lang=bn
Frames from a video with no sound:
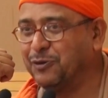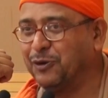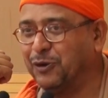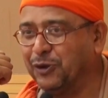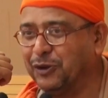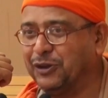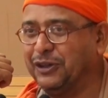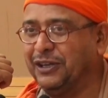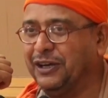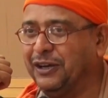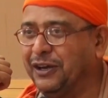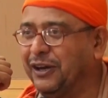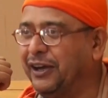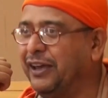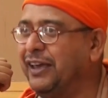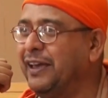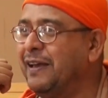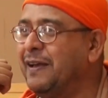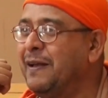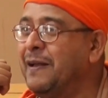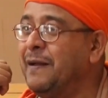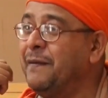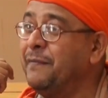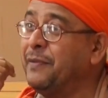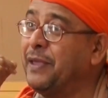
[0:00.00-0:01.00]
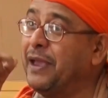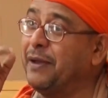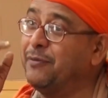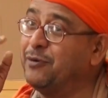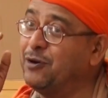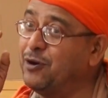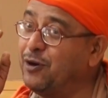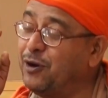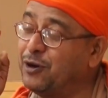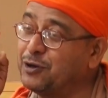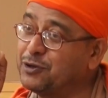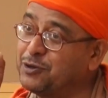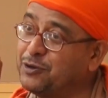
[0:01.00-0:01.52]
করতে হয় এবং
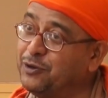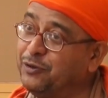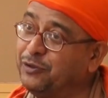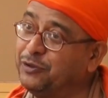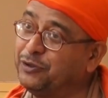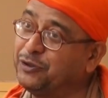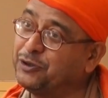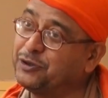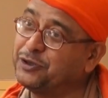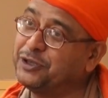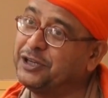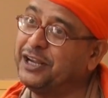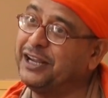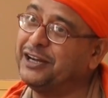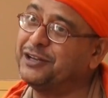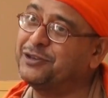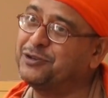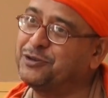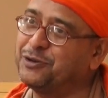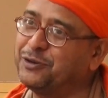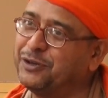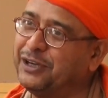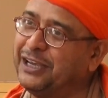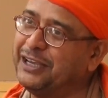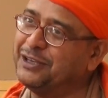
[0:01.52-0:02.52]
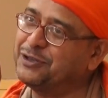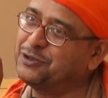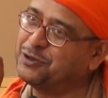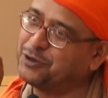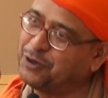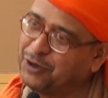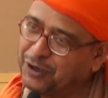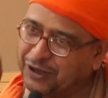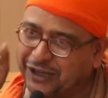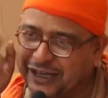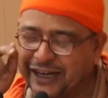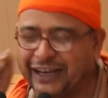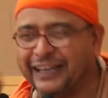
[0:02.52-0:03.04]
অসন্তোষের চোখে
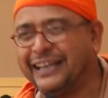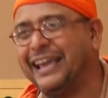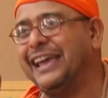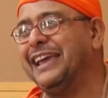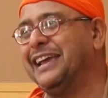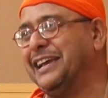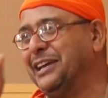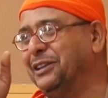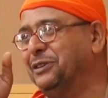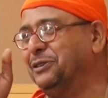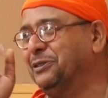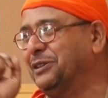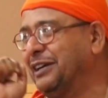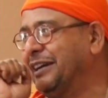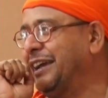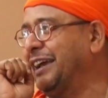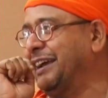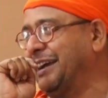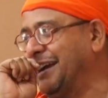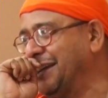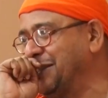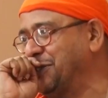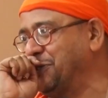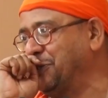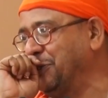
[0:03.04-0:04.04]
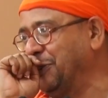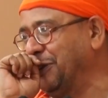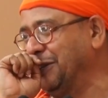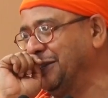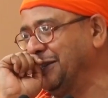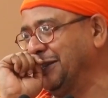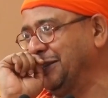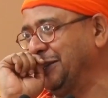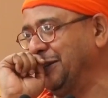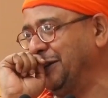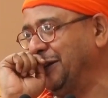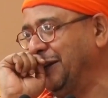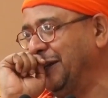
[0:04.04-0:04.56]
চোখ রেখেই কিন্তু তাকে কাজ করে
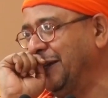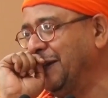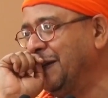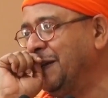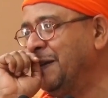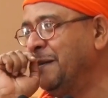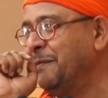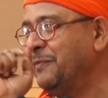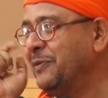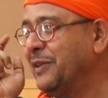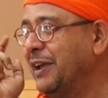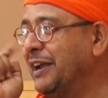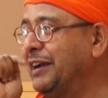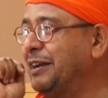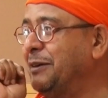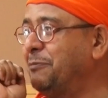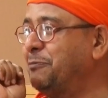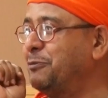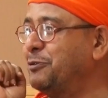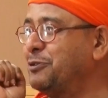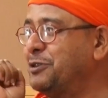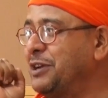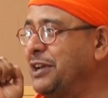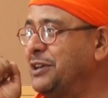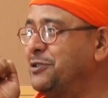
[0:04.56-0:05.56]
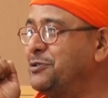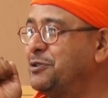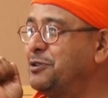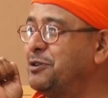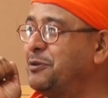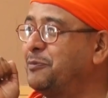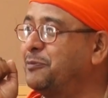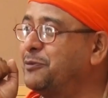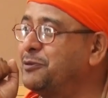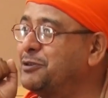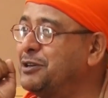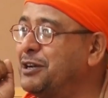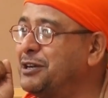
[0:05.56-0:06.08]
যেতে হয় এটা এই জন্য
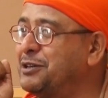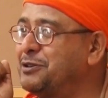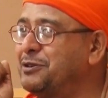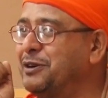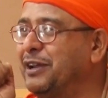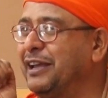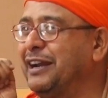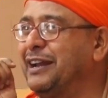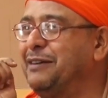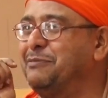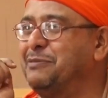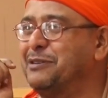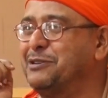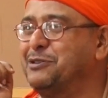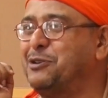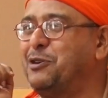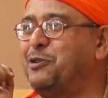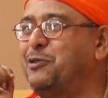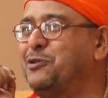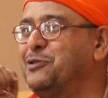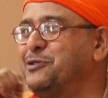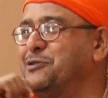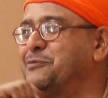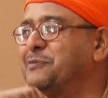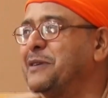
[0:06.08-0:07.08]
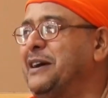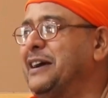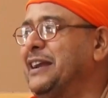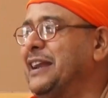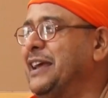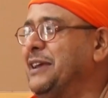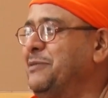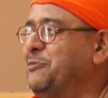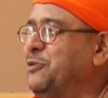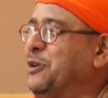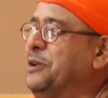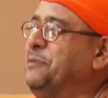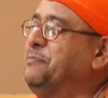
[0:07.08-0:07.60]
প্রশাসনের আমরা সহজ
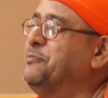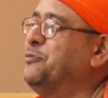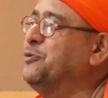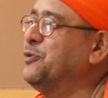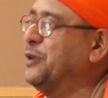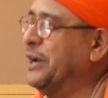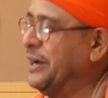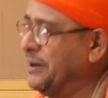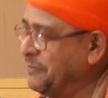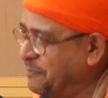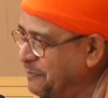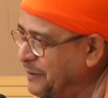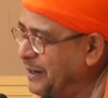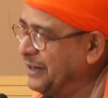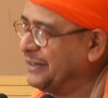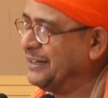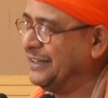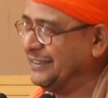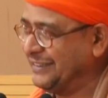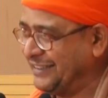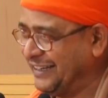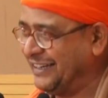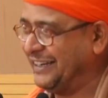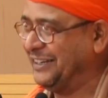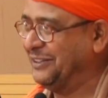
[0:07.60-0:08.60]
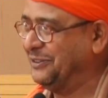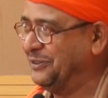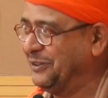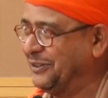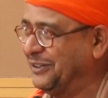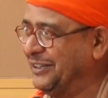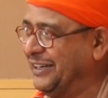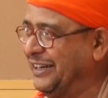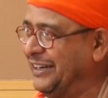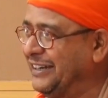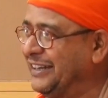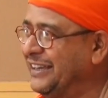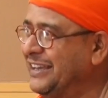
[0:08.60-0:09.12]
বাংলায় বলি বুকের পাটা থাকা
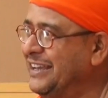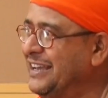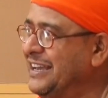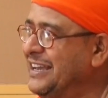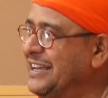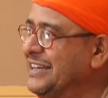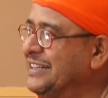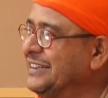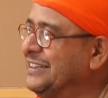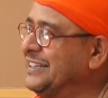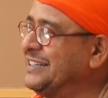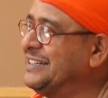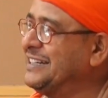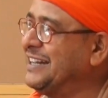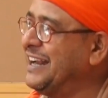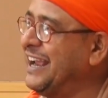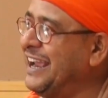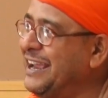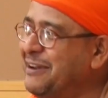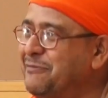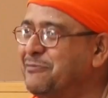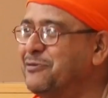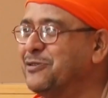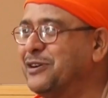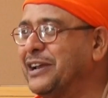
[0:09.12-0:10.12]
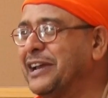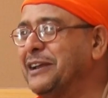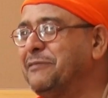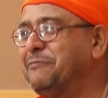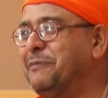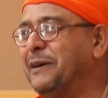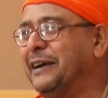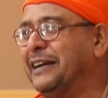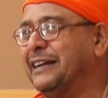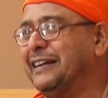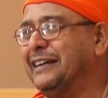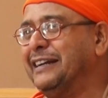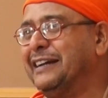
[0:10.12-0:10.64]
দরকার তো সেই বুকের
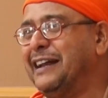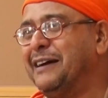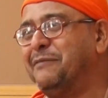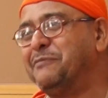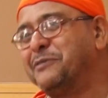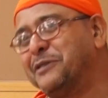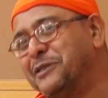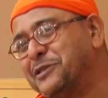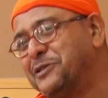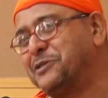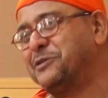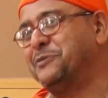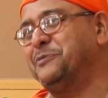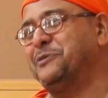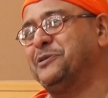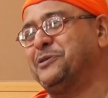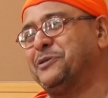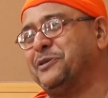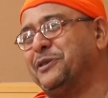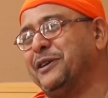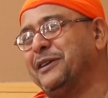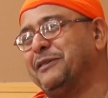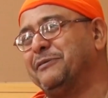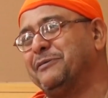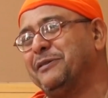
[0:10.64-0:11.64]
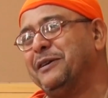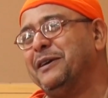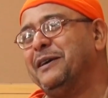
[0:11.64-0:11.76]
পাটাটা রামকৃষ্ণ মিশনের